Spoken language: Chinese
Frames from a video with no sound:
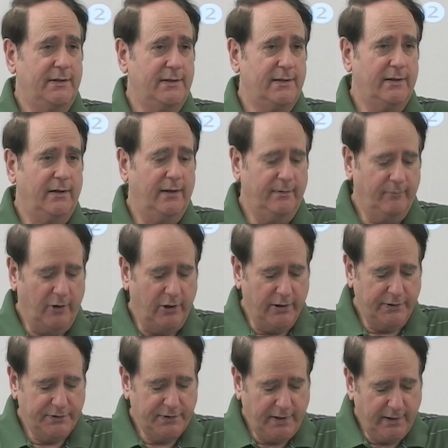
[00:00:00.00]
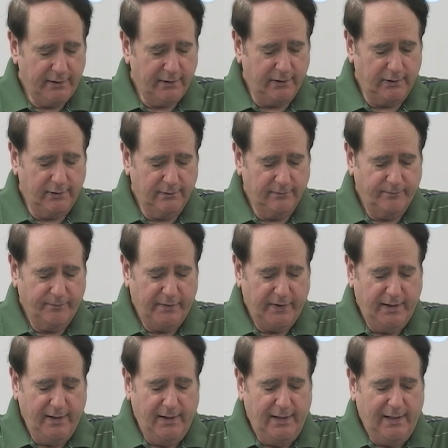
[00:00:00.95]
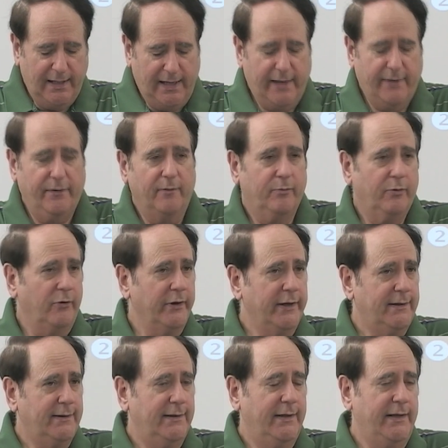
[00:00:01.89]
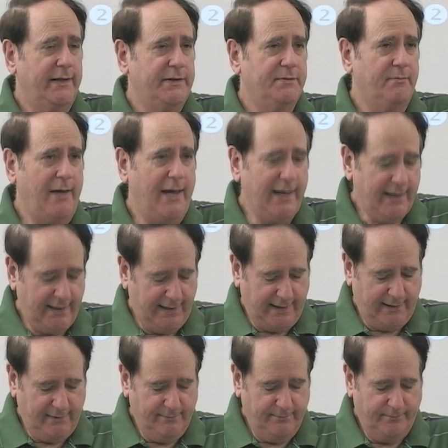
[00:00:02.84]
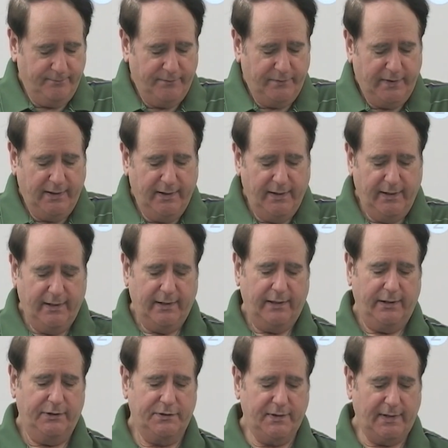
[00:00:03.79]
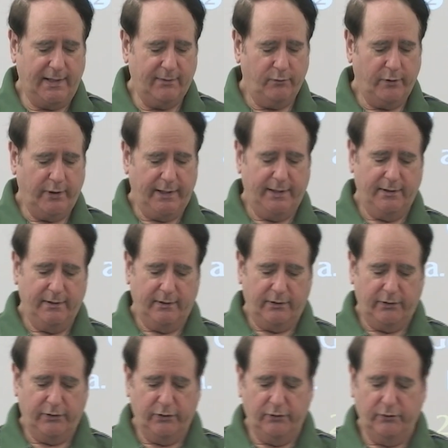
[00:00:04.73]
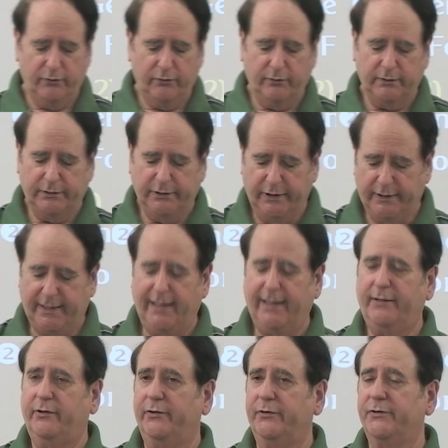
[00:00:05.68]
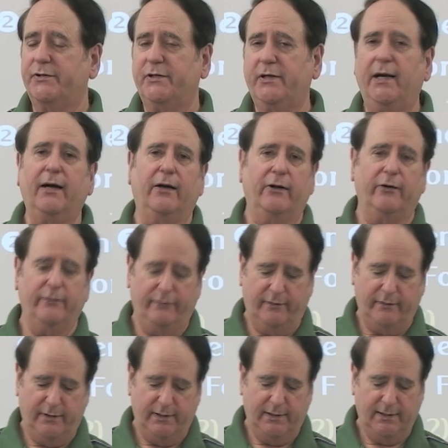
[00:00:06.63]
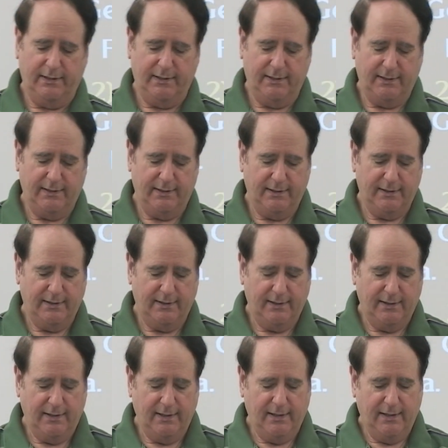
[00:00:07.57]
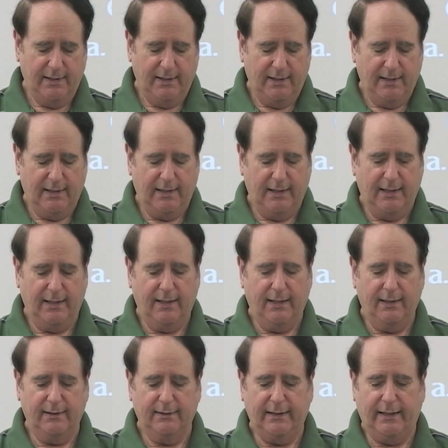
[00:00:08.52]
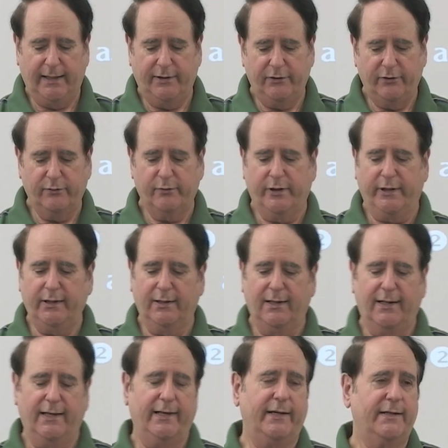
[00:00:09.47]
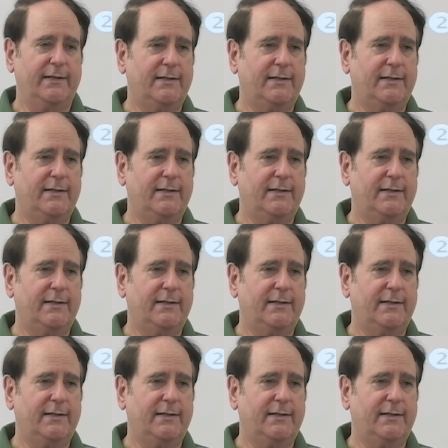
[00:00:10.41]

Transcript: 雅典的马尔斯山上，他想表达的是：当你审视你自己的时候，并且你意识到，